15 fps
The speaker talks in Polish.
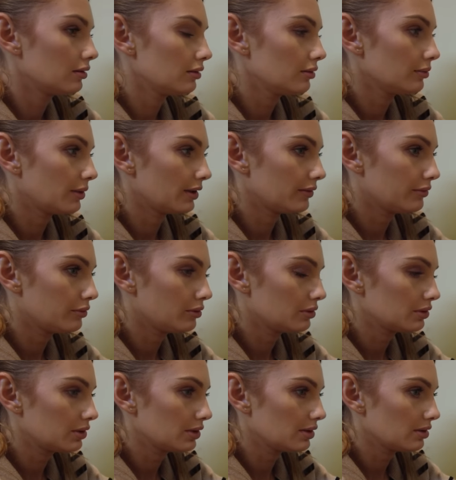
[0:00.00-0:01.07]
Dobra,
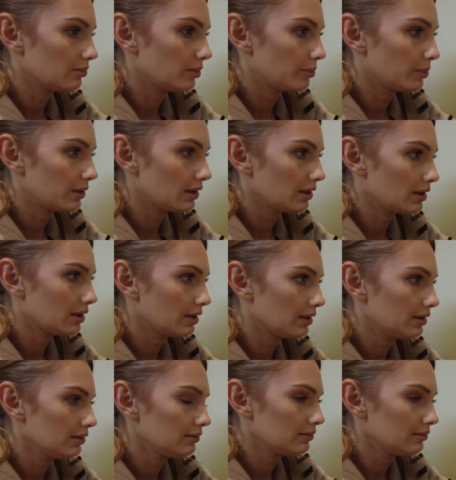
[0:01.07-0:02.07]
wyłączę sobie pralkę.